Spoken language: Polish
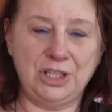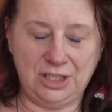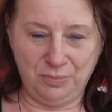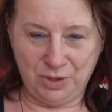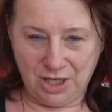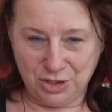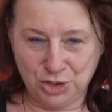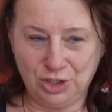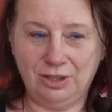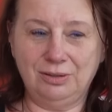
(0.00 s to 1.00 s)
W takim
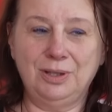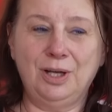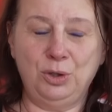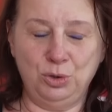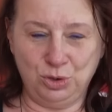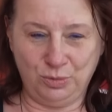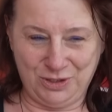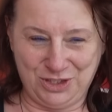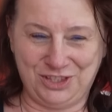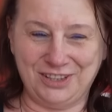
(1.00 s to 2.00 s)
razie
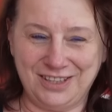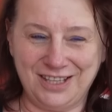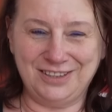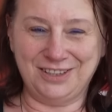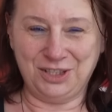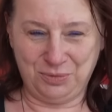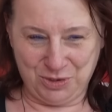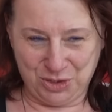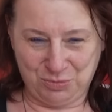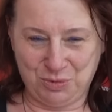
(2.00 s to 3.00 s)
jutro będzie ta data,
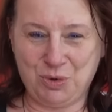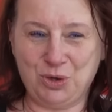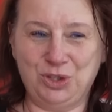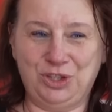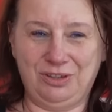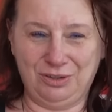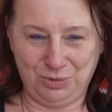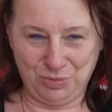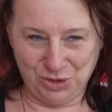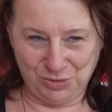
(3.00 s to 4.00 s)
kiedy będziemy mogli
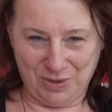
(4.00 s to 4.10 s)
o tym